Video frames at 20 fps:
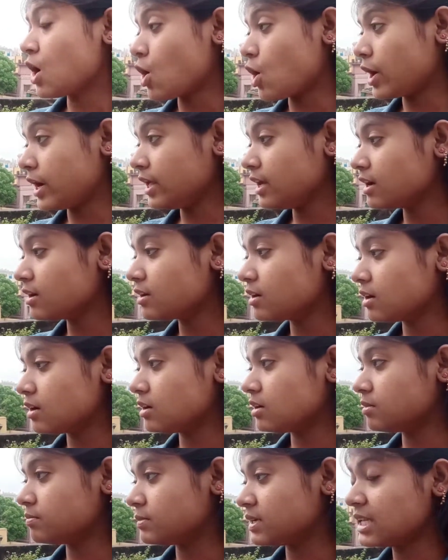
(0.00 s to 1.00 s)
অনেক
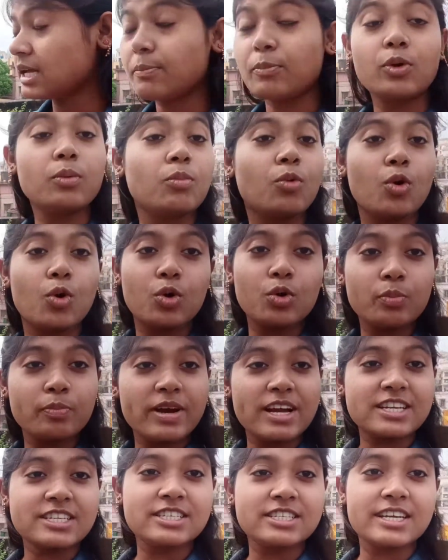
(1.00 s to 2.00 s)
তারপর
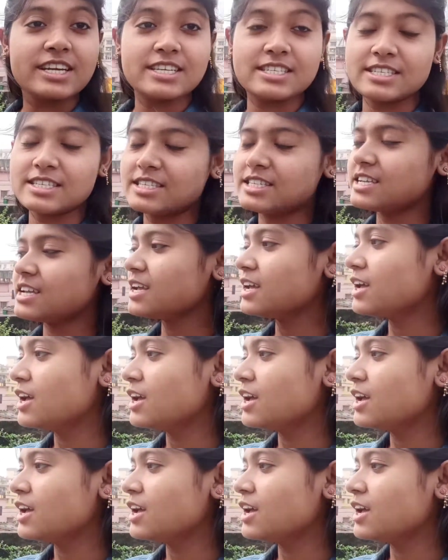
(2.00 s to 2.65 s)
মোহনবাসী এসছে